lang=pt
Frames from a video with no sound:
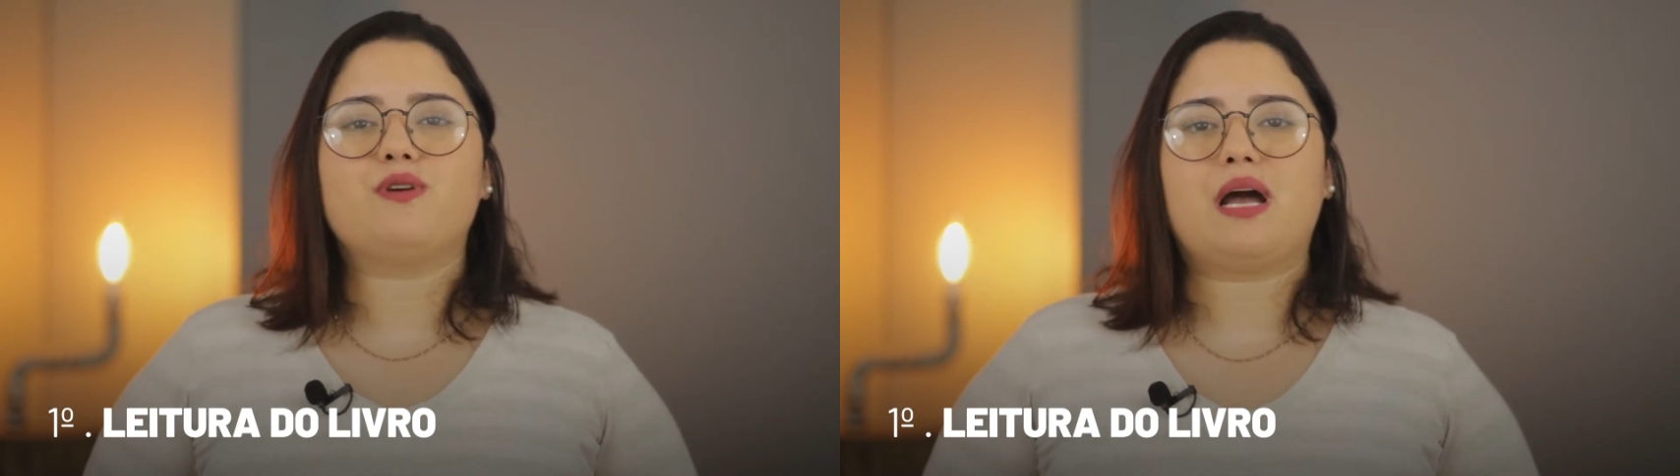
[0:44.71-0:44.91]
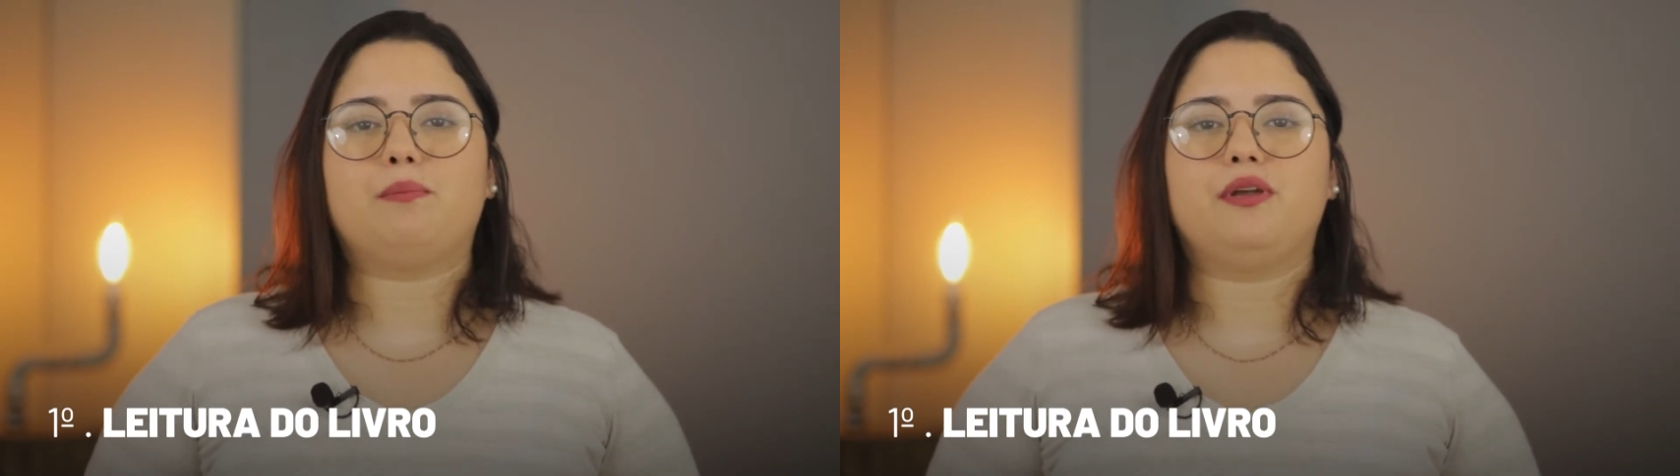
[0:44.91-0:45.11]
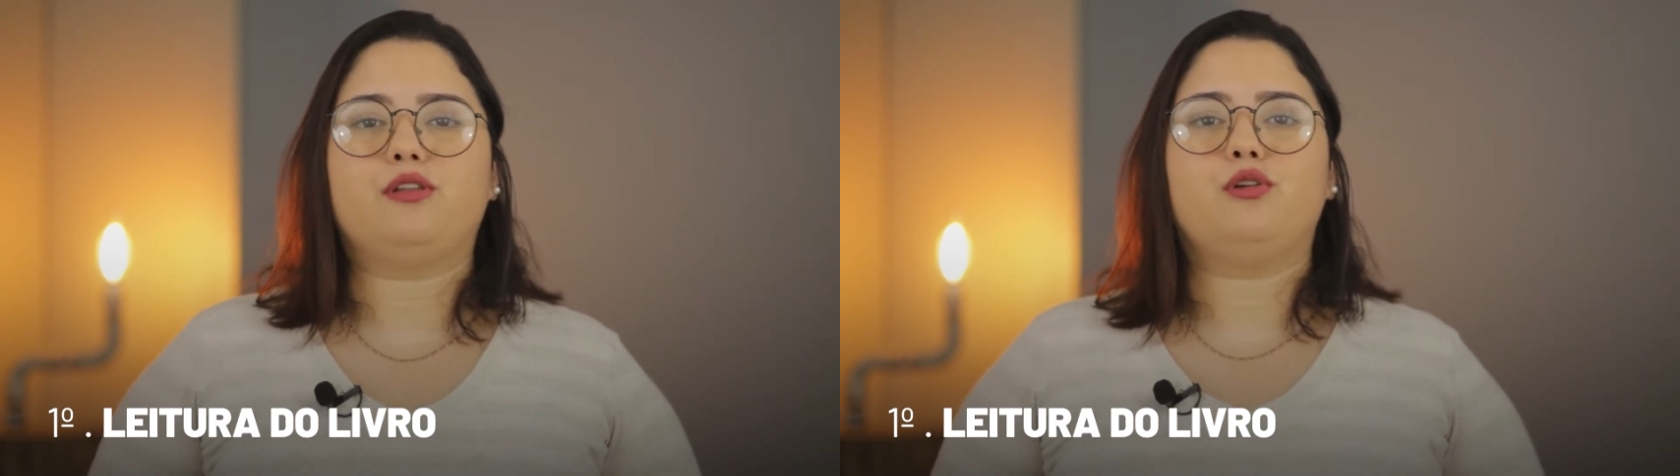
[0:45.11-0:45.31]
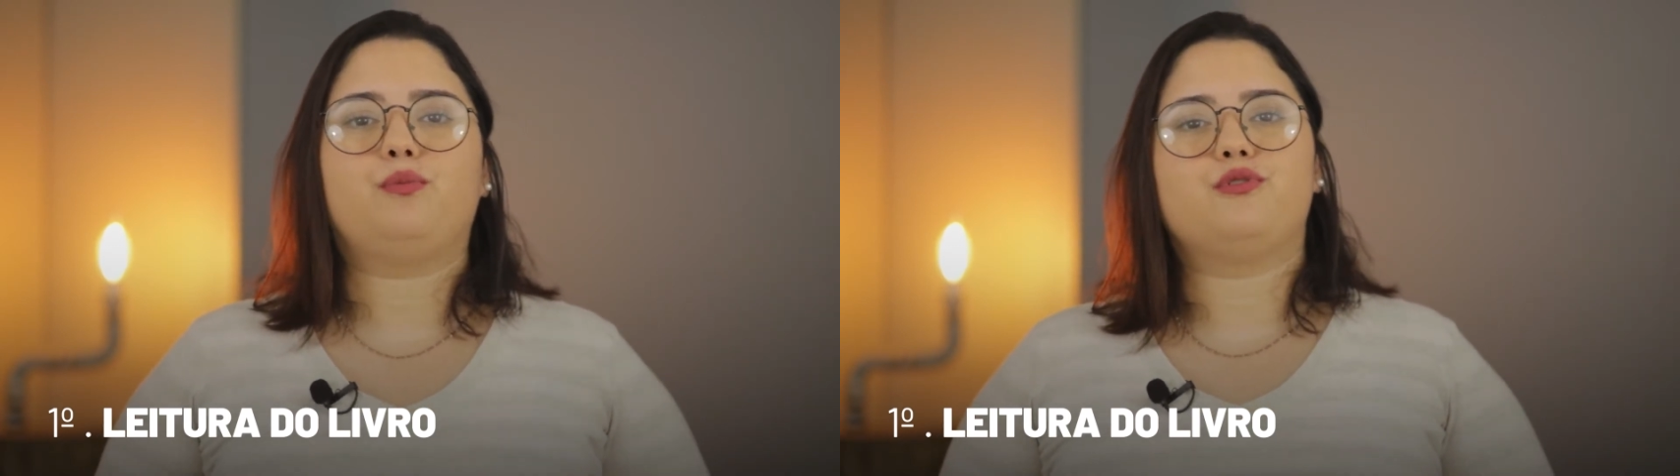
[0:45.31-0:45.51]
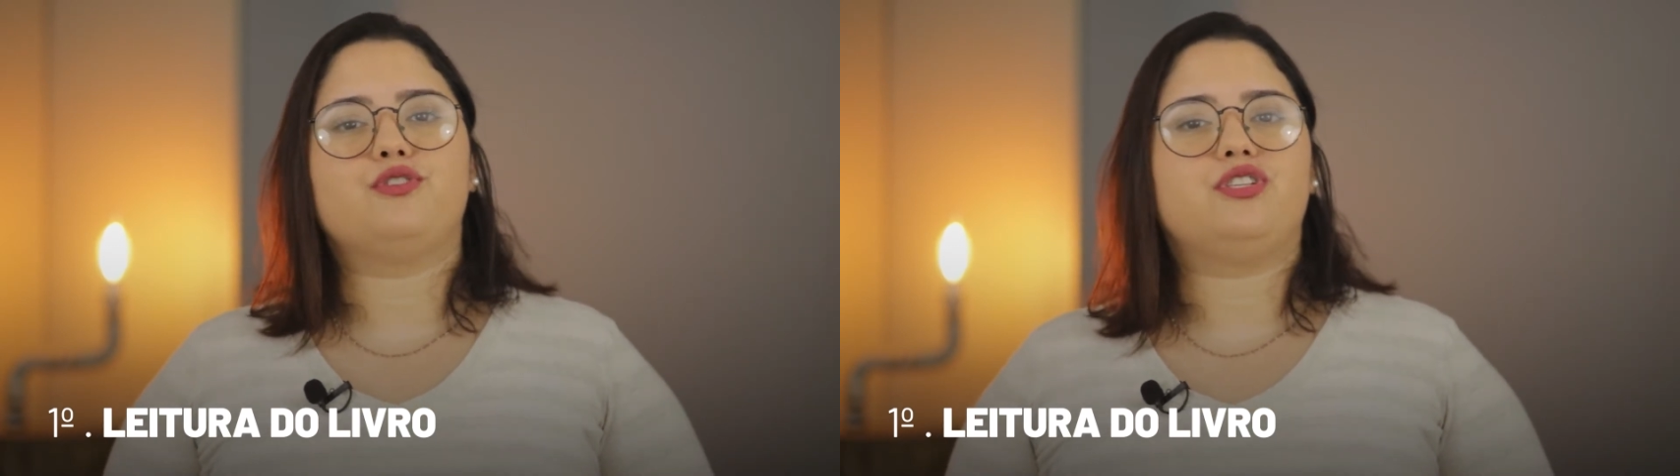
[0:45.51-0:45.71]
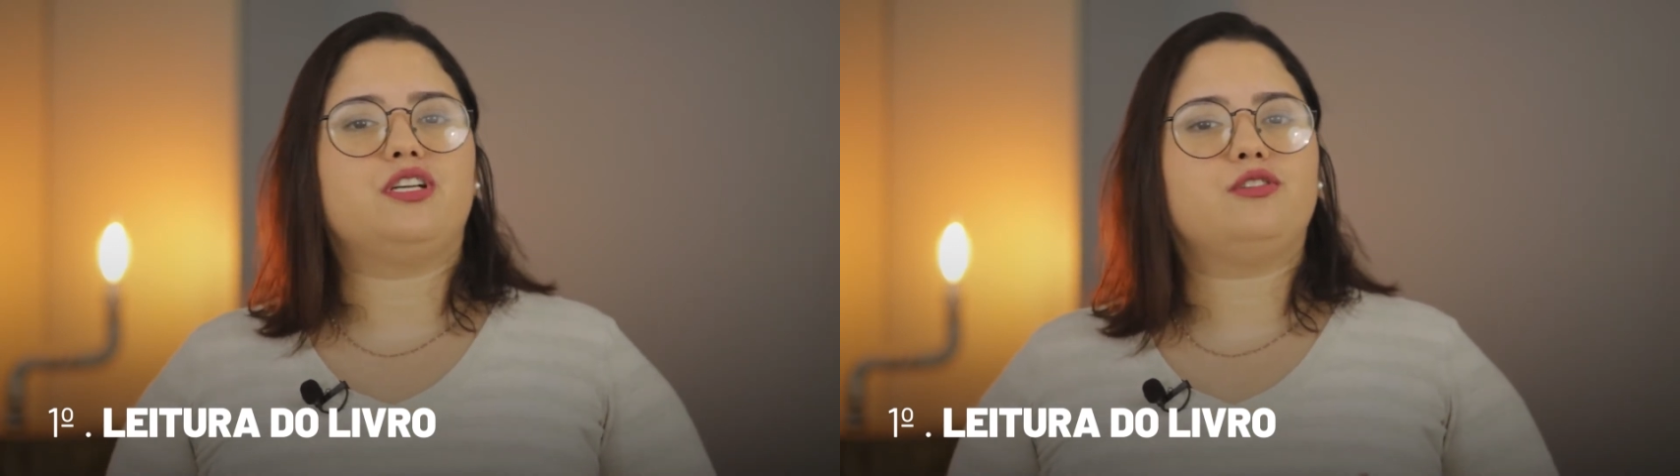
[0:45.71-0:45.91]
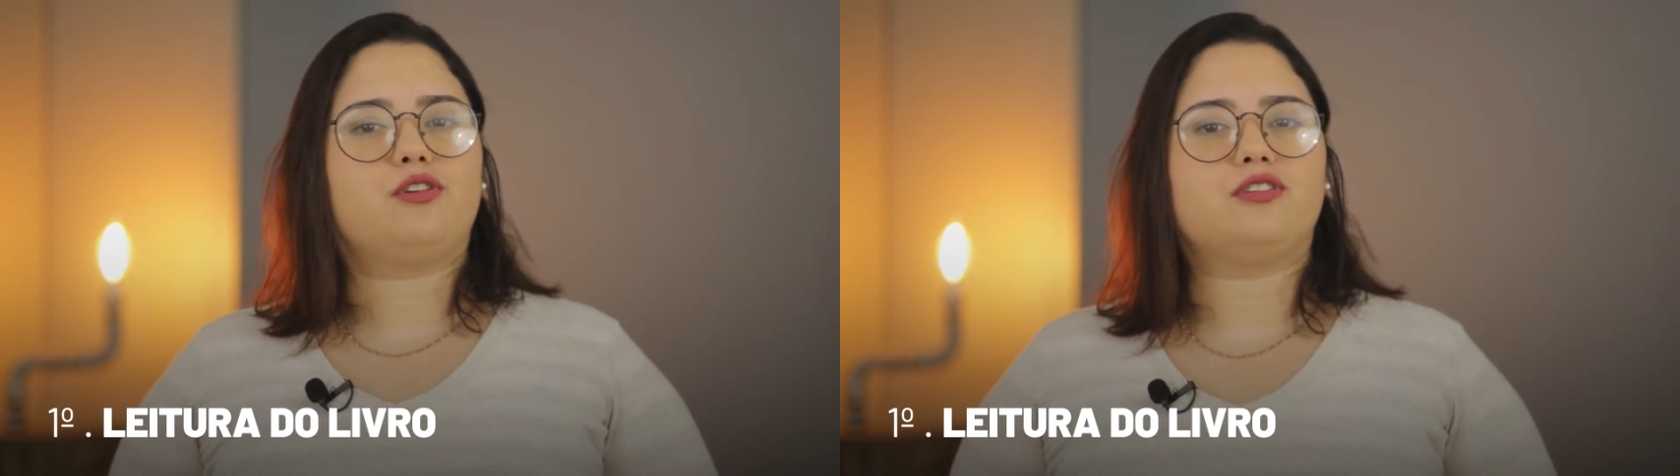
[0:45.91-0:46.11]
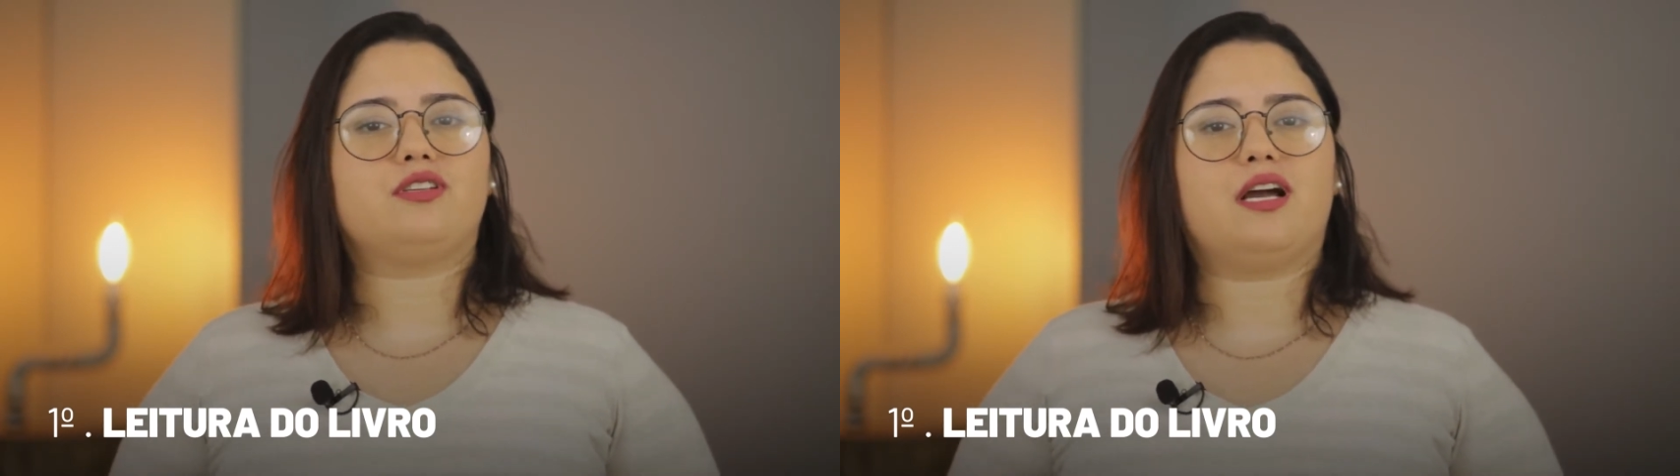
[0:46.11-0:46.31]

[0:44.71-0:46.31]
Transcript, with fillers: capítulo por dia no nosso